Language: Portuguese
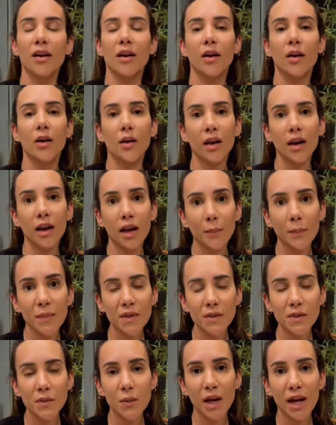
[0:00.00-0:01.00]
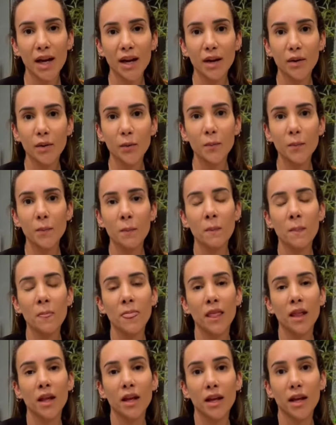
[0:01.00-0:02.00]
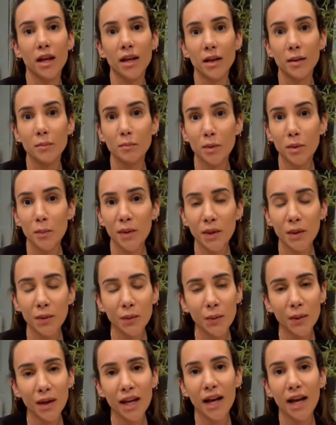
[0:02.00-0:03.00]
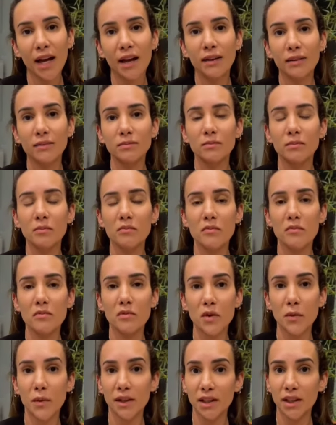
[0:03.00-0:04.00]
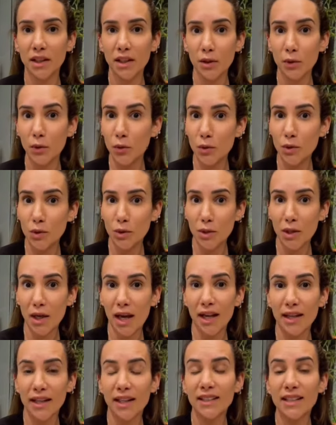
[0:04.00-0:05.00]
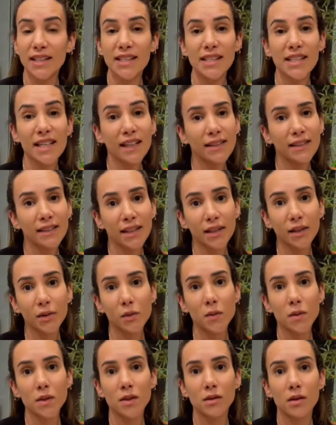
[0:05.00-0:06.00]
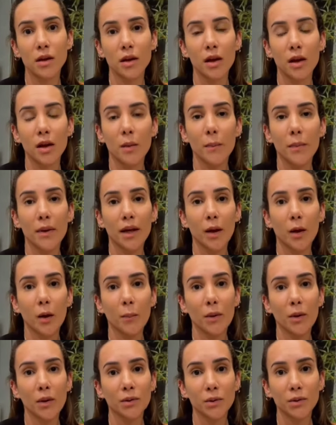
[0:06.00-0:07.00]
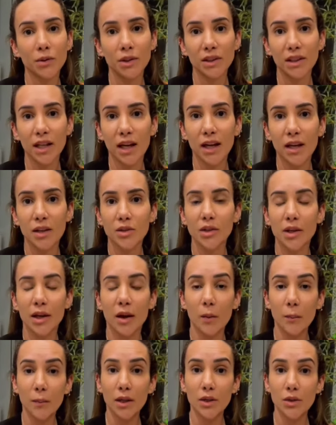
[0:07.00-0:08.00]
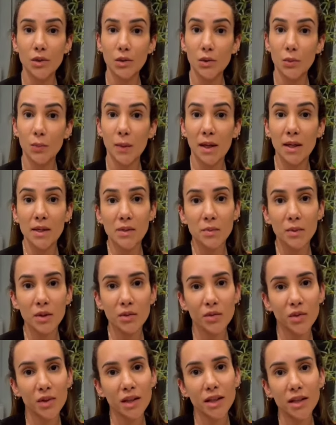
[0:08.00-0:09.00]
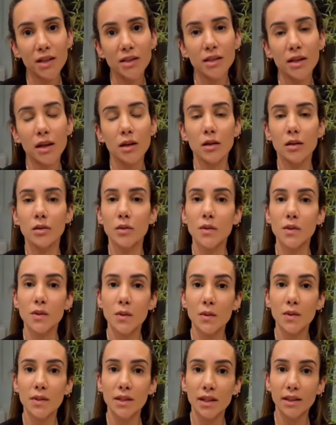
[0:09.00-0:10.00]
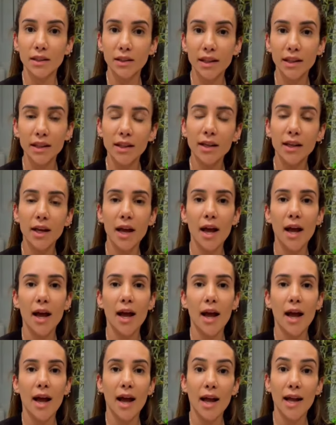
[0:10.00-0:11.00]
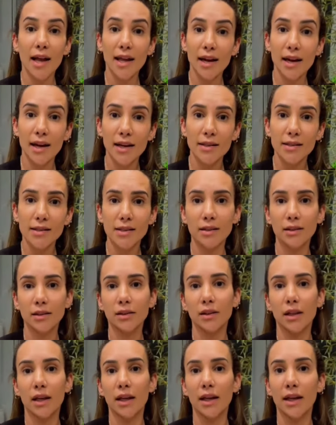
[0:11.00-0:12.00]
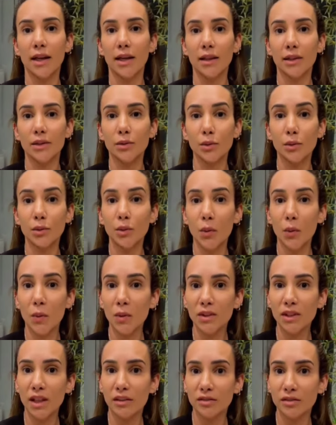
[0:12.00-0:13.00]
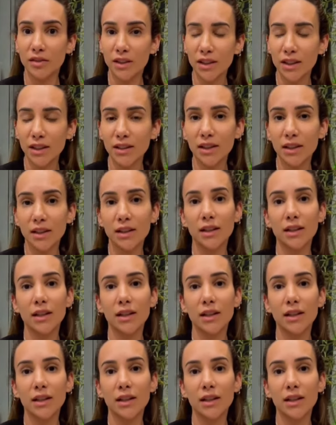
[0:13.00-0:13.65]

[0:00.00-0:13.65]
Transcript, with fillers: Olá pessoal, em primeiro lugar venho aqui hoje agradecer a Deus pela oportunidade realmente de mais uma vez Ele nos conceder a graça é, do dom da vida,